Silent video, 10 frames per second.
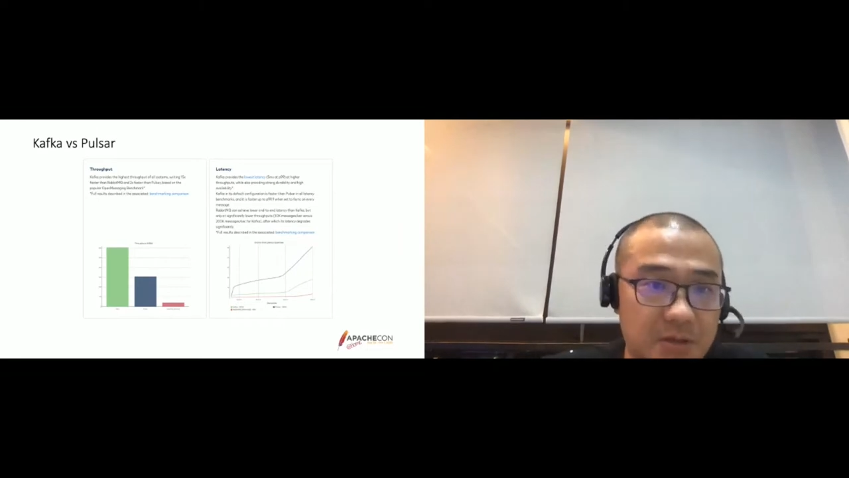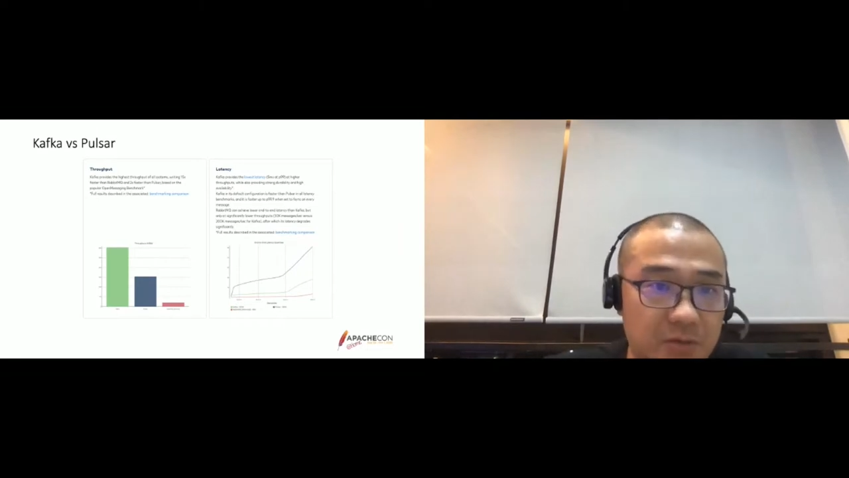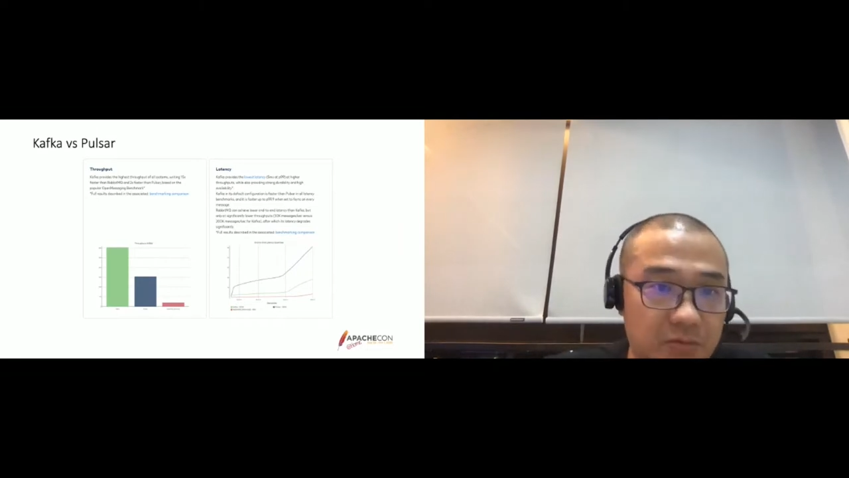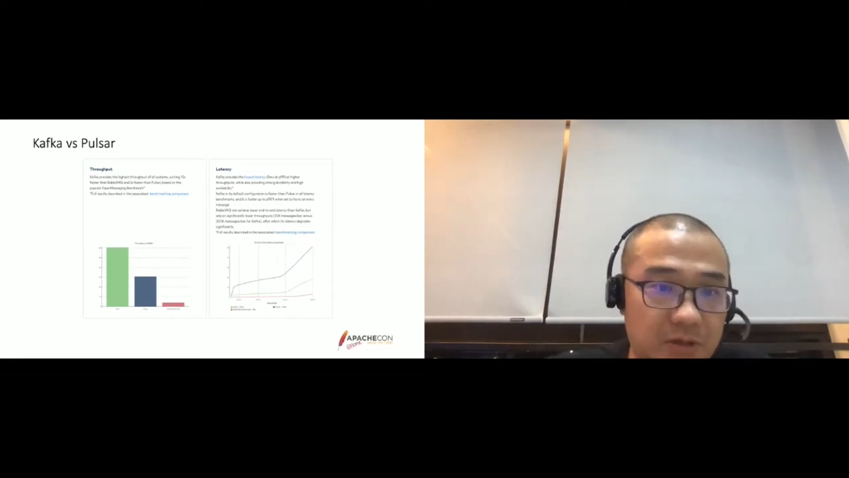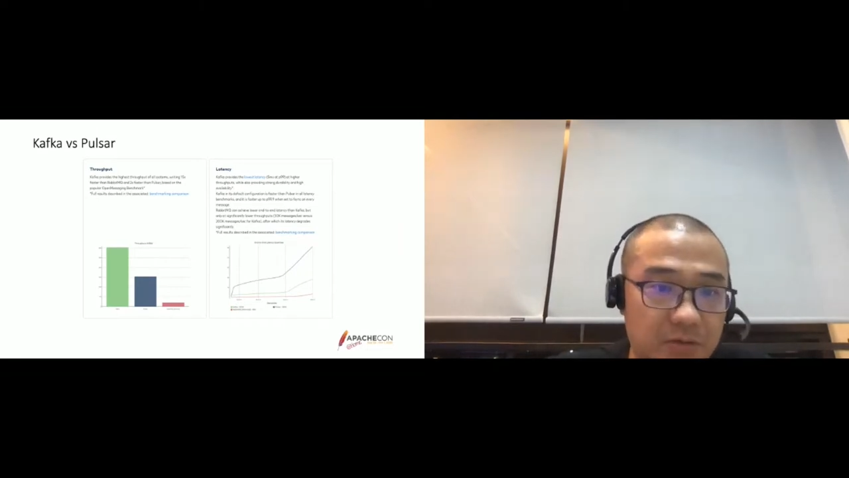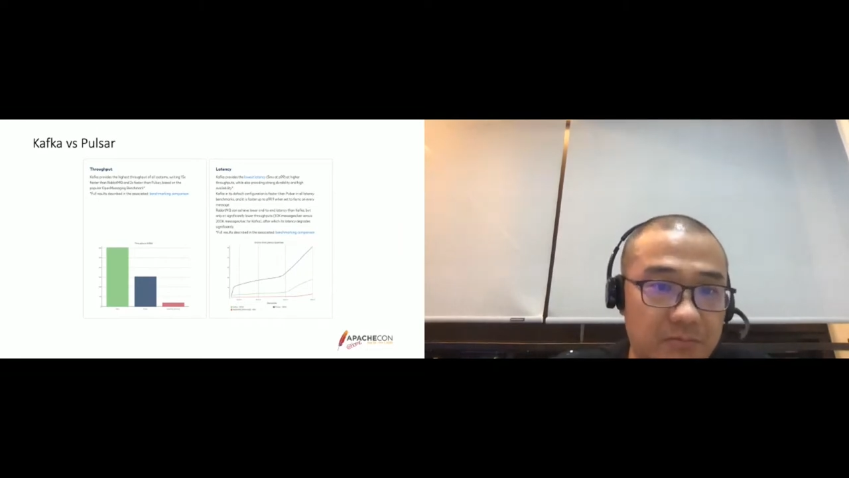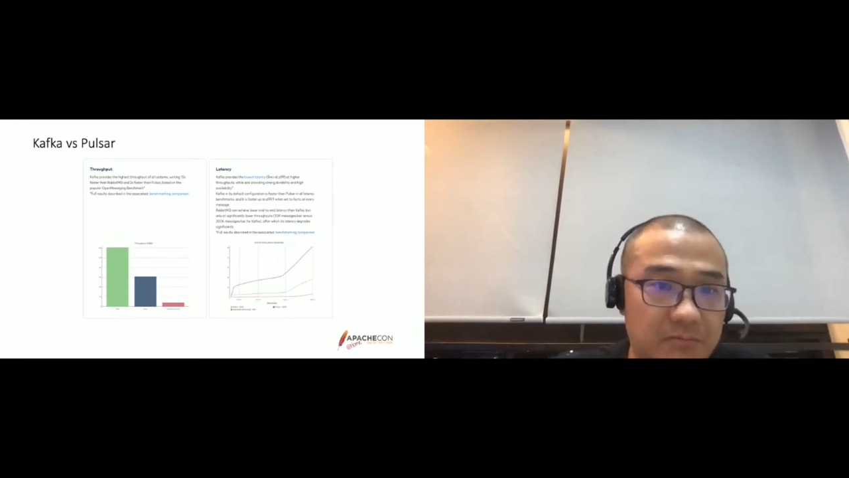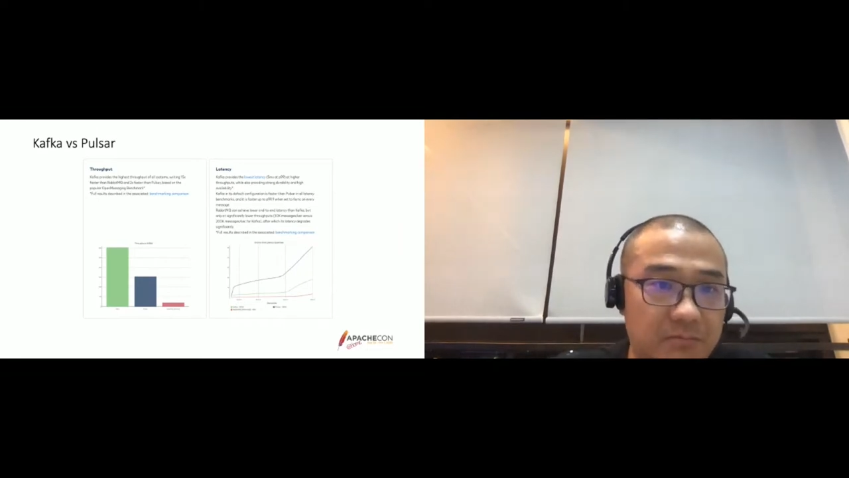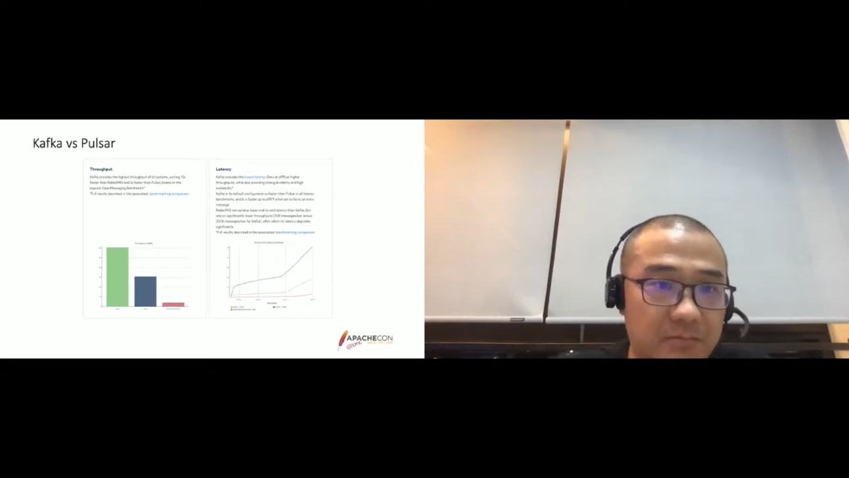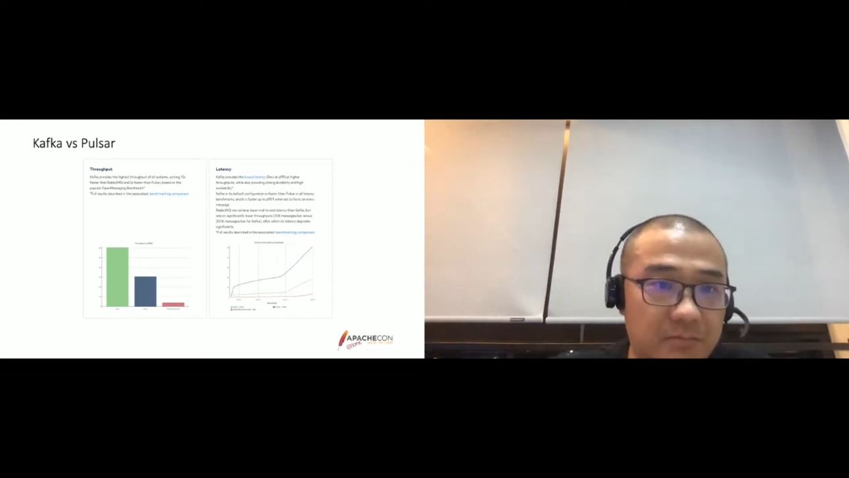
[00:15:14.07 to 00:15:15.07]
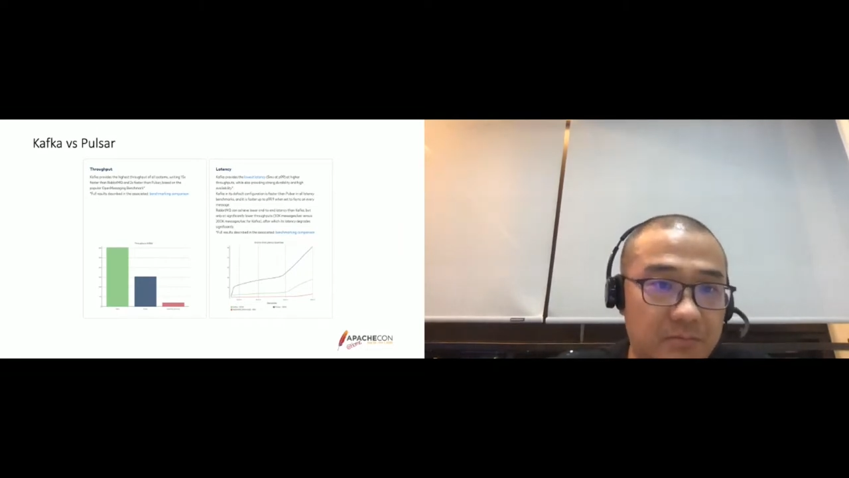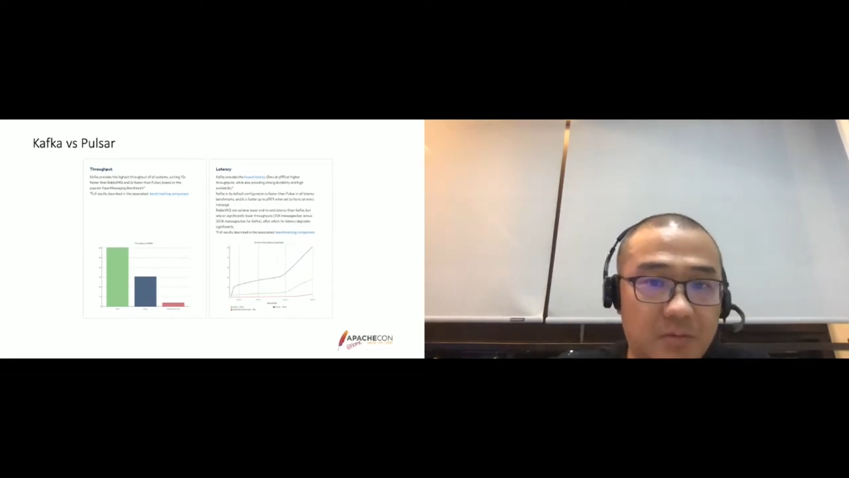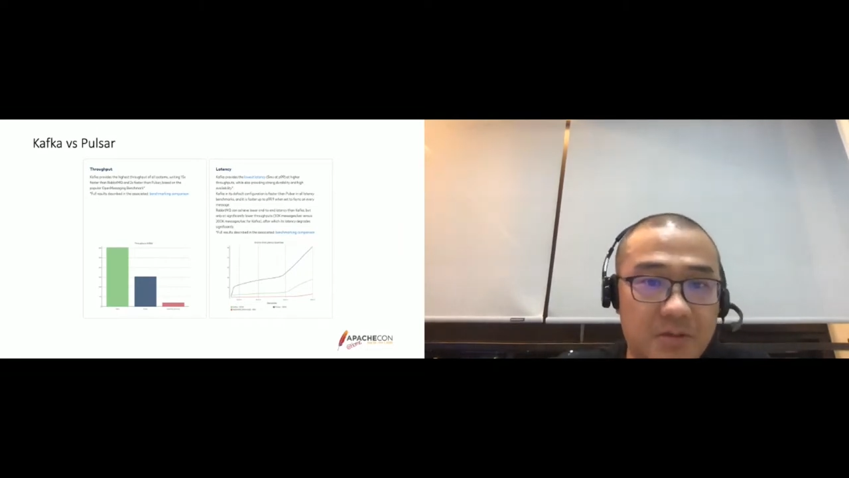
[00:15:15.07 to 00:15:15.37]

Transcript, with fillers: 个图当中啊，